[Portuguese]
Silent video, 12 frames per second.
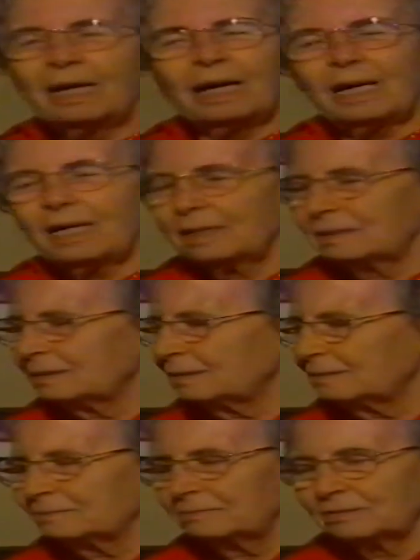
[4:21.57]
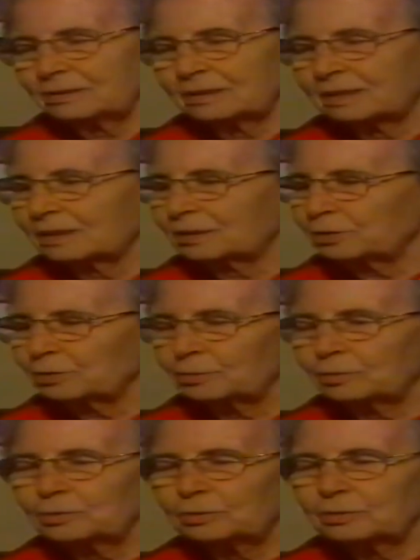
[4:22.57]
Aí deslanchou,
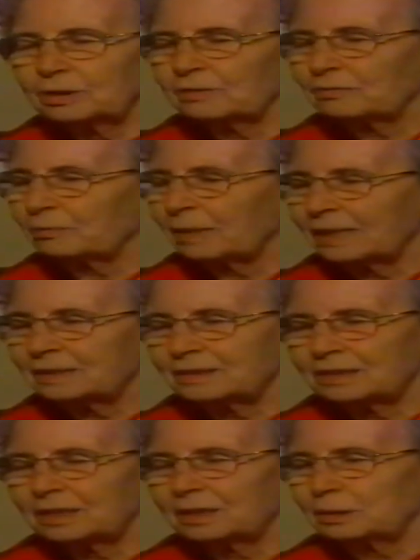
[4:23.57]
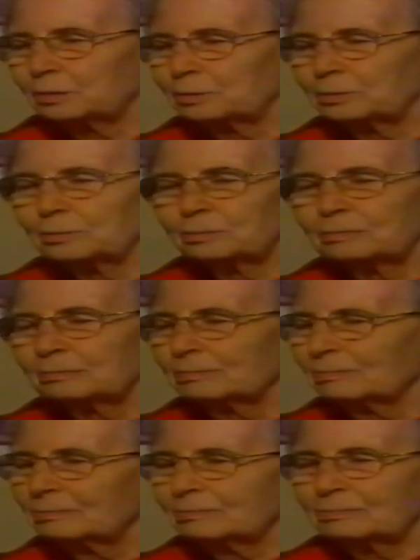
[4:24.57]
não teve mais jeito.
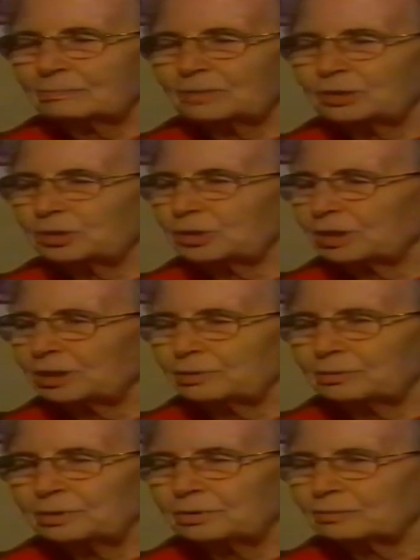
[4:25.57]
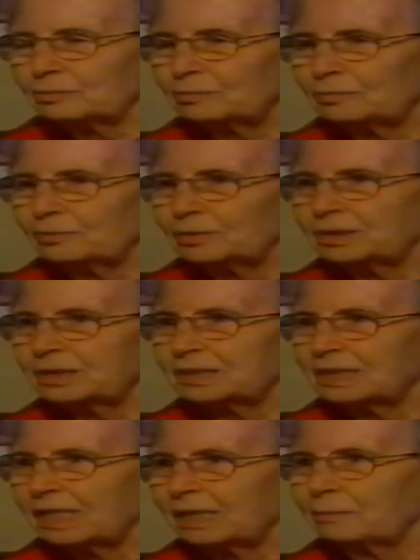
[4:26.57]
De jeito nenhum. Foi cinema,